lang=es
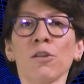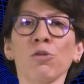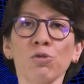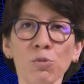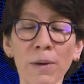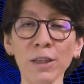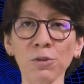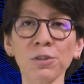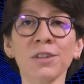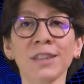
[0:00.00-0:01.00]
Los
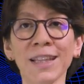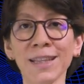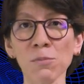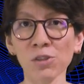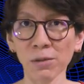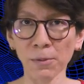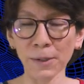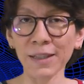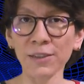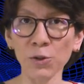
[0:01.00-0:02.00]
humanos tendemos a
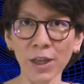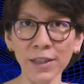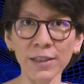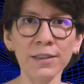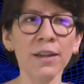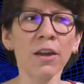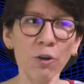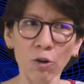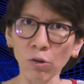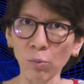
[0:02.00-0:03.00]
vivir en ciudades
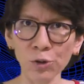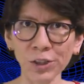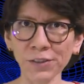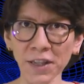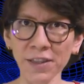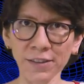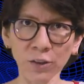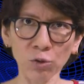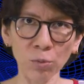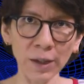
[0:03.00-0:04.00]
con muchas redes
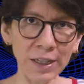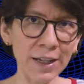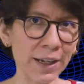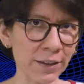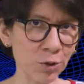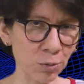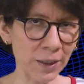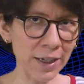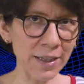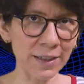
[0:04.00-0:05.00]
de tuberías
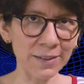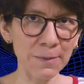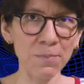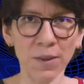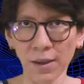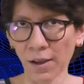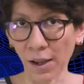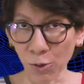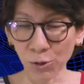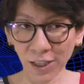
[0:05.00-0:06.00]
subterráneas,
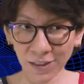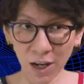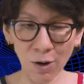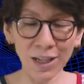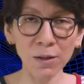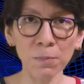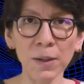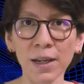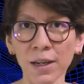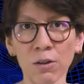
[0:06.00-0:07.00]
algunas de agua
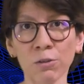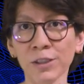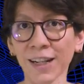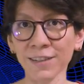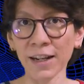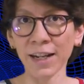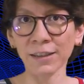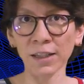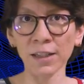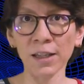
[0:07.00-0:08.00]
limpia, otras de
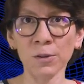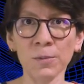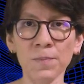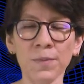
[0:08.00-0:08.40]
alcantarillado.